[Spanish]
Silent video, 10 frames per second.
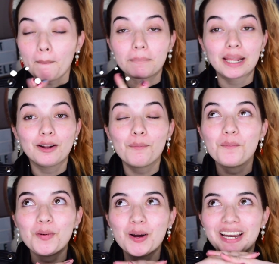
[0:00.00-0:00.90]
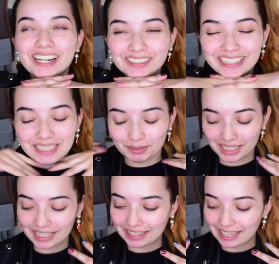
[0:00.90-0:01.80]
Pero bueno, ya estamos
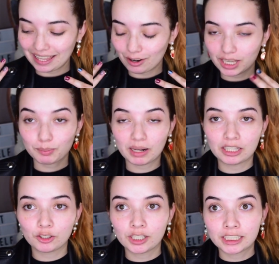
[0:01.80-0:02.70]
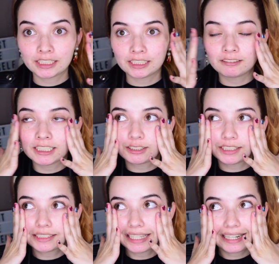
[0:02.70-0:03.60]
aquí el día de hoy esperando que este video
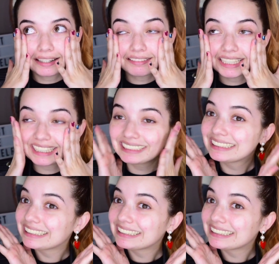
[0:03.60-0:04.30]
sí salga bien.